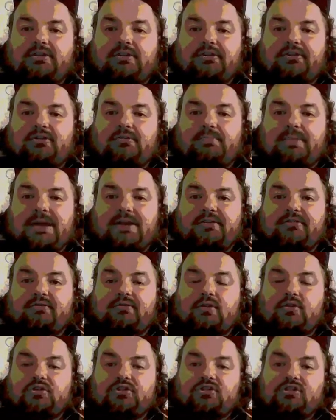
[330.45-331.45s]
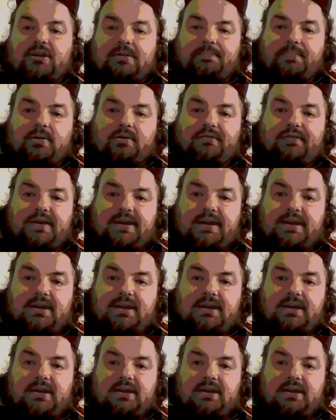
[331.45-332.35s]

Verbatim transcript: drodzy Państwo, szczepowe,